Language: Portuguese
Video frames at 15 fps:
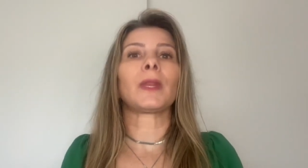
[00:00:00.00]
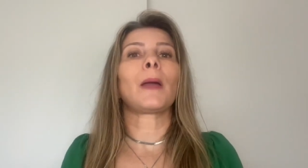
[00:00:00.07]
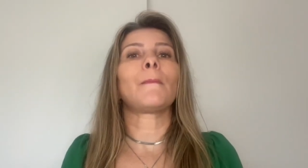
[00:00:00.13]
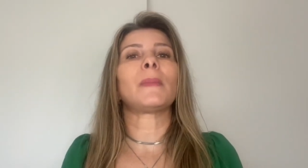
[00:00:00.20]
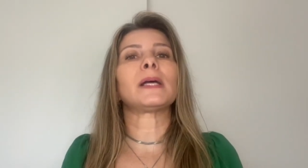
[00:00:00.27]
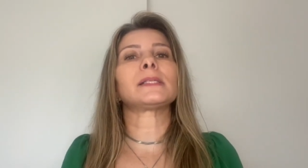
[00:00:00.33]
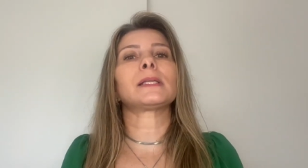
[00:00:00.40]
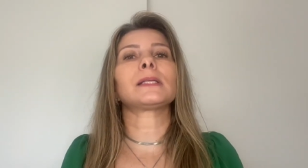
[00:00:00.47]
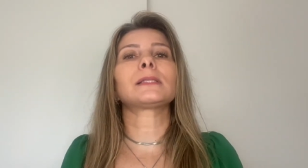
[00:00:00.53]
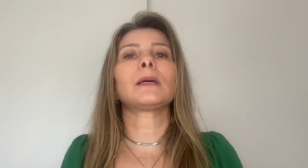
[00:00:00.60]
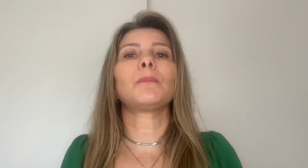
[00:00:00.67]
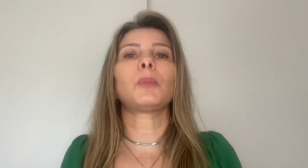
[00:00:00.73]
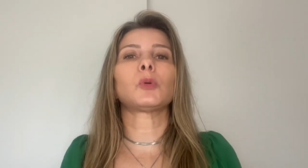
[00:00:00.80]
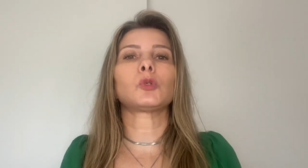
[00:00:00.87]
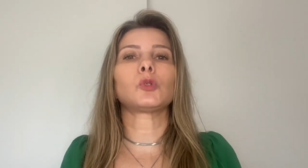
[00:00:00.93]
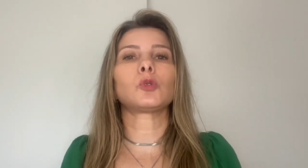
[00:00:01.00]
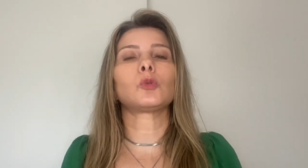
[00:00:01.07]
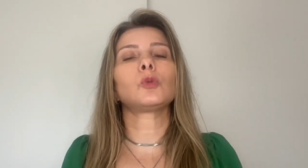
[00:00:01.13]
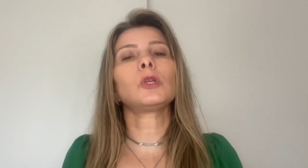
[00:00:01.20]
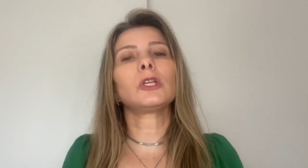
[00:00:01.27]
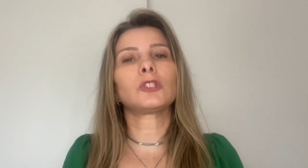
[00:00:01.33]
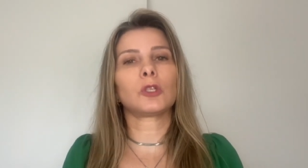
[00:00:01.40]
mas essa
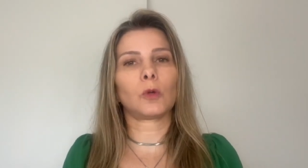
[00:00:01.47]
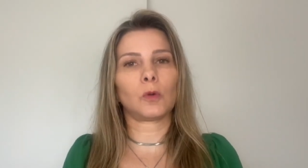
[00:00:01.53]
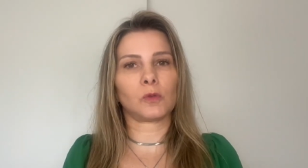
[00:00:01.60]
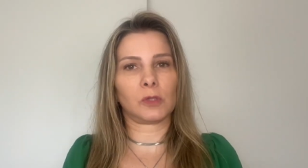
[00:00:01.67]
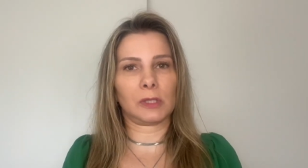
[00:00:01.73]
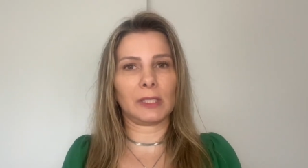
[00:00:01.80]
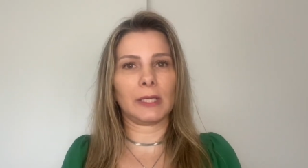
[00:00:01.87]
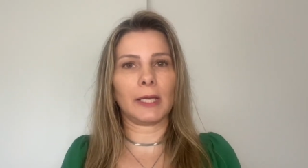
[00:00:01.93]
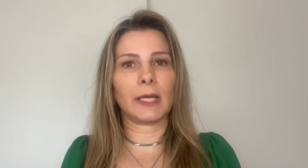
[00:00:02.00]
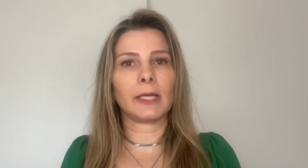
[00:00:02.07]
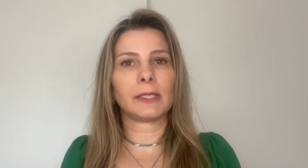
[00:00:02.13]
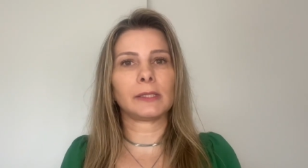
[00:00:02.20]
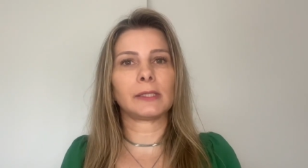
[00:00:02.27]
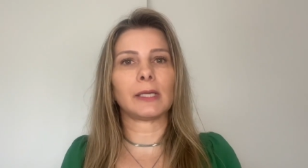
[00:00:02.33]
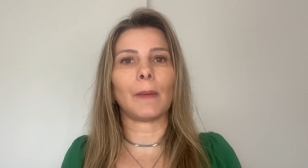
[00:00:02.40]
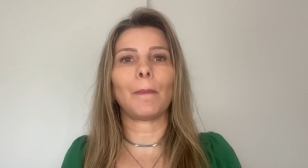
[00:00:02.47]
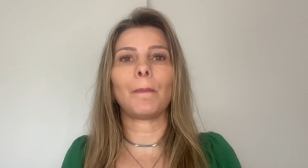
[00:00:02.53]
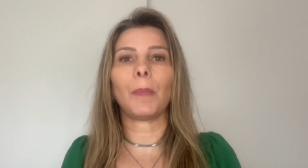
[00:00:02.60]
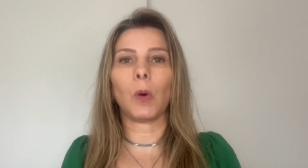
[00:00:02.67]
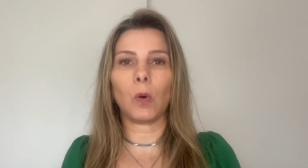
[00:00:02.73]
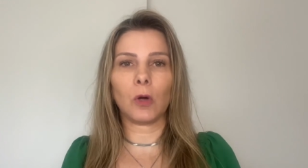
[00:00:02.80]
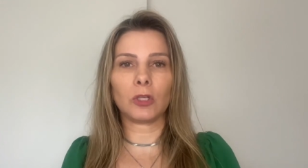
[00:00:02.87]
postura de consciência
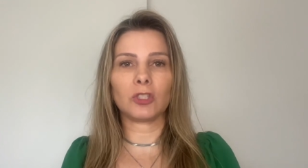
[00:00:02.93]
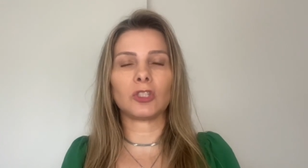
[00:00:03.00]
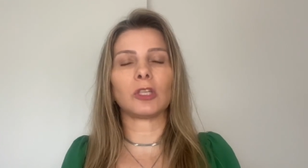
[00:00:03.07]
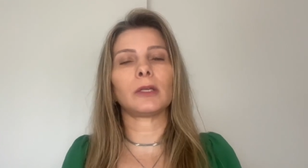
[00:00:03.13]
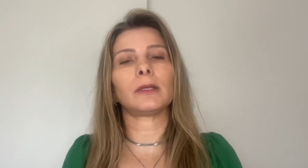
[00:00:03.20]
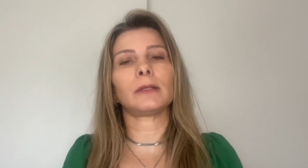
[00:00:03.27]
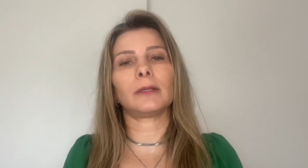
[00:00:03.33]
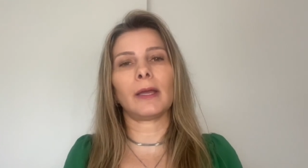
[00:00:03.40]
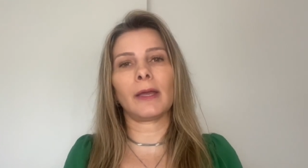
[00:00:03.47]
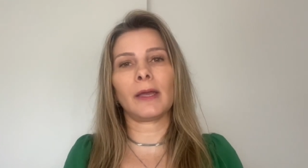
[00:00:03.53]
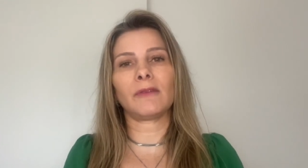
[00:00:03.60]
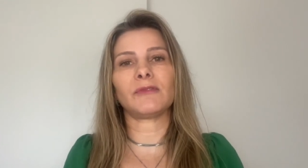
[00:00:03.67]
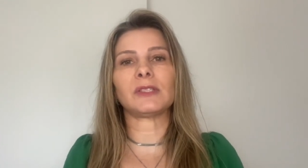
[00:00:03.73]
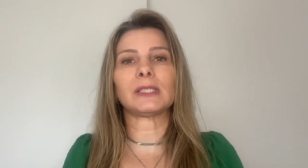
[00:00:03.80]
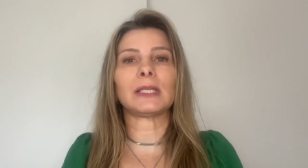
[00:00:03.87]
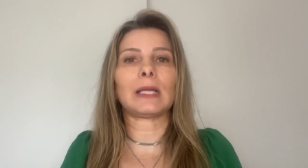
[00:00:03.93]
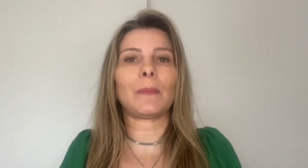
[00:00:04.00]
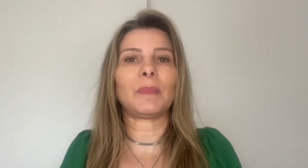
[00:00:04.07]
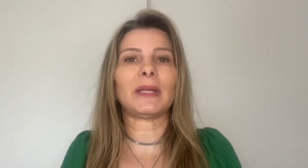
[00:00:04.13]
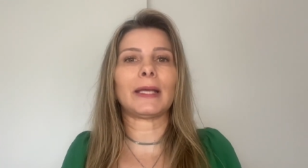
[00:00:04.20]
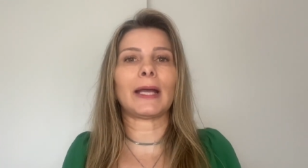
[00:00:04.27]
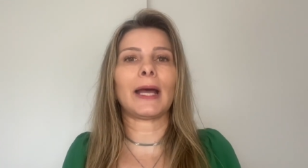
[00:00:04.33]
pode e deve ser
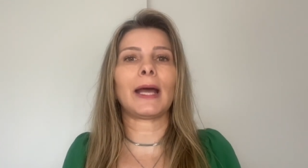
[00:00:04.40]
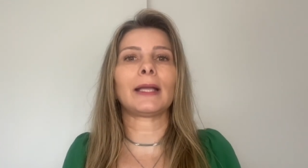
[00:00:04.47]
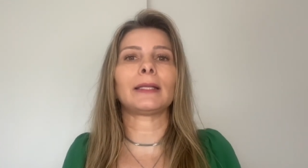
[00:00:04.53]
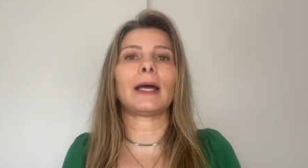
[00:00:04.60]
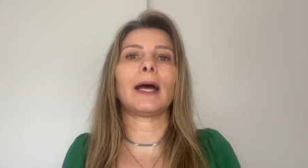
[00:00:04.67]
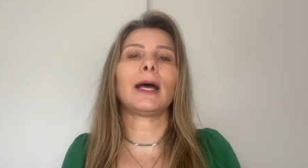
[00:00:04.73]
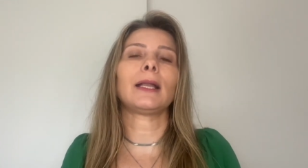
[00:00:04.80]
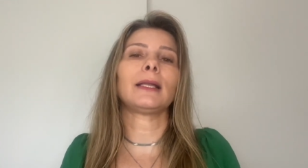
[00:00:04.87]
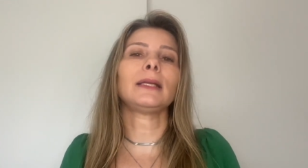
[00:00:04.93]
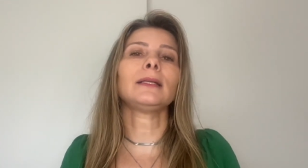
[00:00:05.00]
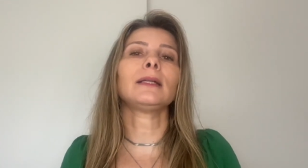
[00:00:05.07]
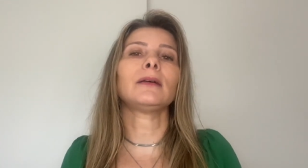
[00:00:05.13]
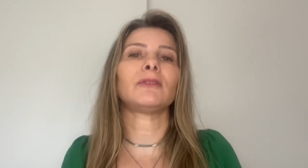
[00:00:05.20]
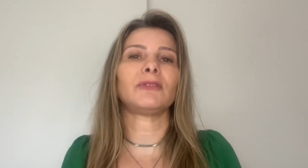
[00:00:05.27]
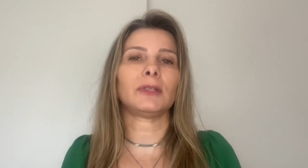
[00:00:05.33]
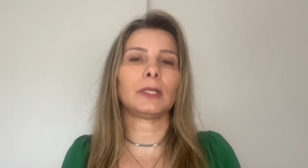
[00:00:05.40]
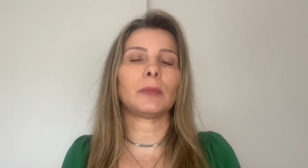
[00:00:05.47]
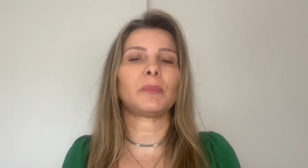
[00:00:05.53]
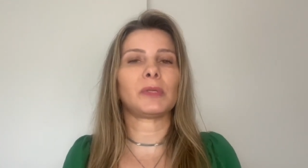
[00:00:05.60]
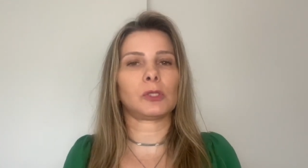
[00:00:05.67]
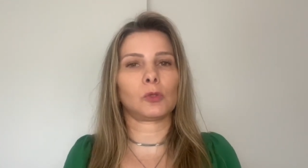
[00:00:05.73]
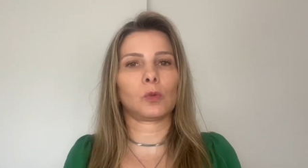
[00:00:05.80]
aplicada além da vida
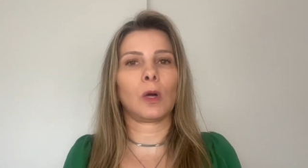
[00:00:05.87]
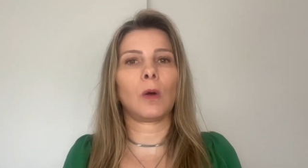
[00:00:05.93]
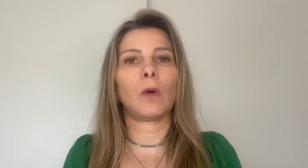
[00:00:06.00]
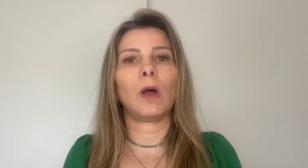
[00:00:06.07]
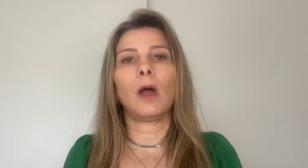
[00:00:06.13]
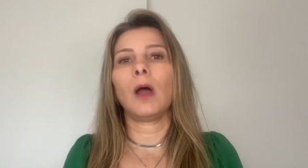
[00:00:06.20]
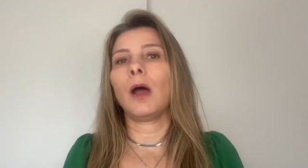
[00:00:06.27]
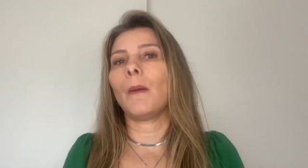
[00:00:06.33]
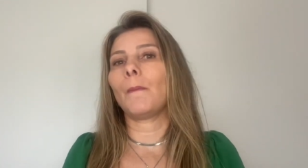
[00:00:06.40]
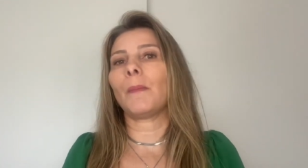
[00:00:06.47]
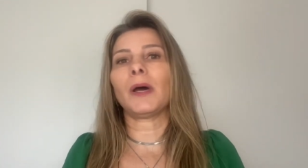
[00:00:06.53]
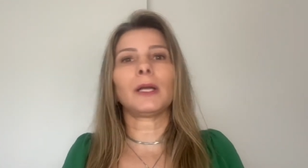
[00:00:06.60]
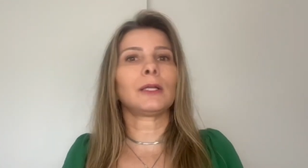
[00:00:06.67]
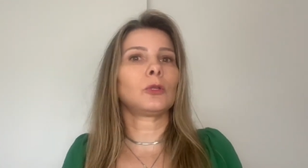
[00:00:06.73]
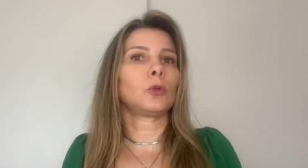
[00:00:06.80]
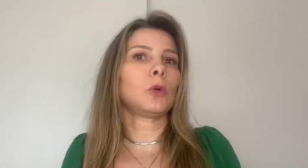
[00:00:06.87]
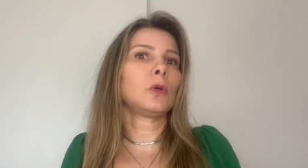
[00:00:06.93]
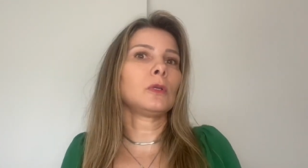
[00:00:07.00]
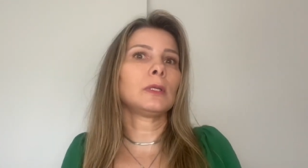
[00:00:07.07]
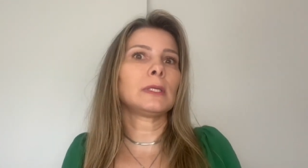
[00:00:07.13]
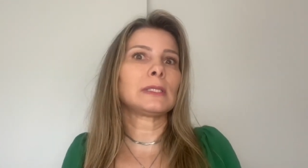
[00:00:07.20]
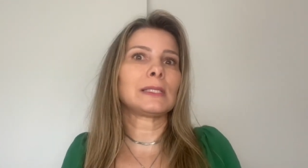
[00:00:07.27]
pessoal para
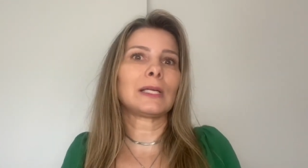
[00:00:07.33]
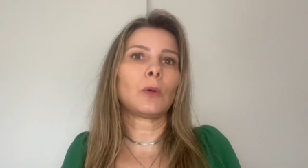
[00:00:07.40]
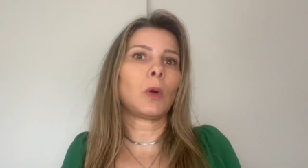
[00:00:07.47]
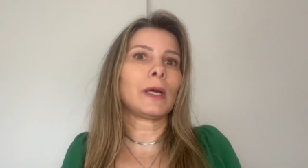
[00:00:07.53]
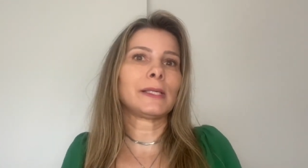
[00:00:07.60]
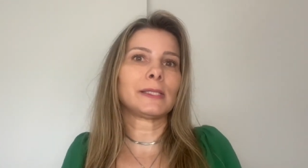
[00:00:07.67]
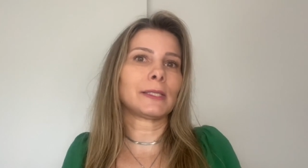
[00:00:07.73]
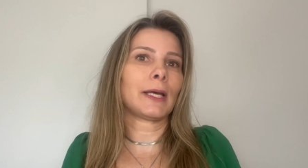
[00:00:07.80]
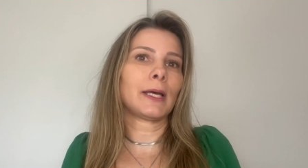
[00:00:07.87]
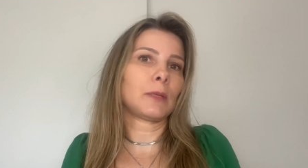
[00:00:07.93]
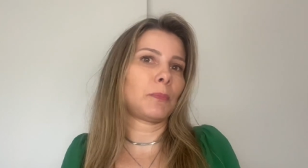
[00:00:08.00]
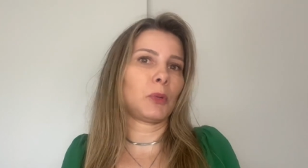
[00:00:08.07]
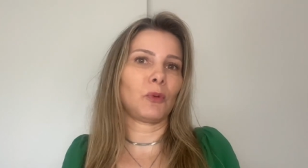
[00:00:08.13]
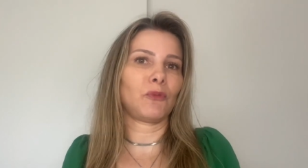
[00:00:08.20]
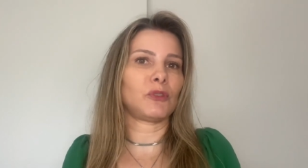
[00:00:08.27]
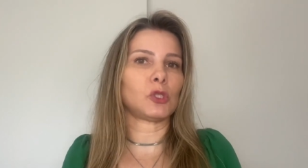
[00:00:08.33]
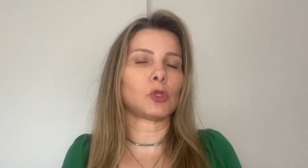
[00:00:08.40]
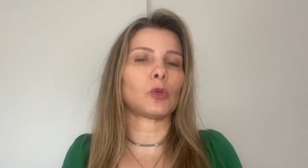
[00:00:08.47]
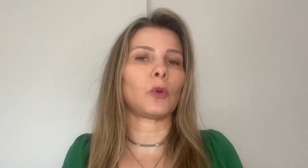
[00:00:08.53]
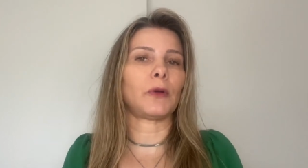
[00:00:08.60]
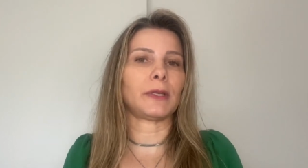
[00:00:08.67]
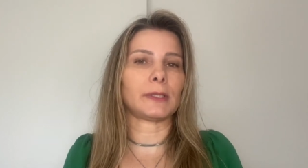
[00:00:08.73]
todas e quaisquer
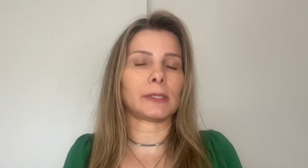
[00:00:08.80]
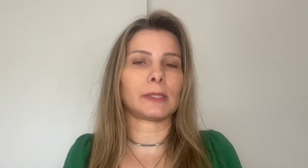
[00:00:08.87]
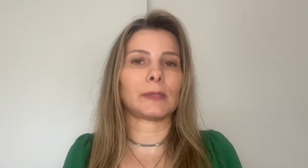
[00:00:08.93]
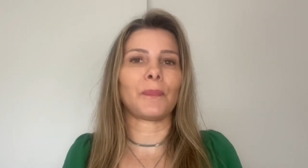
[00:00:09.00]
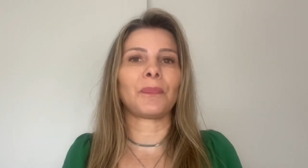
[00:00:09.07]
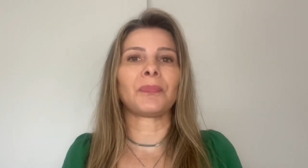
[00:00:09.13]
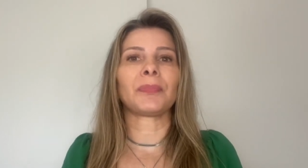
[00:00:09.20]
profissões.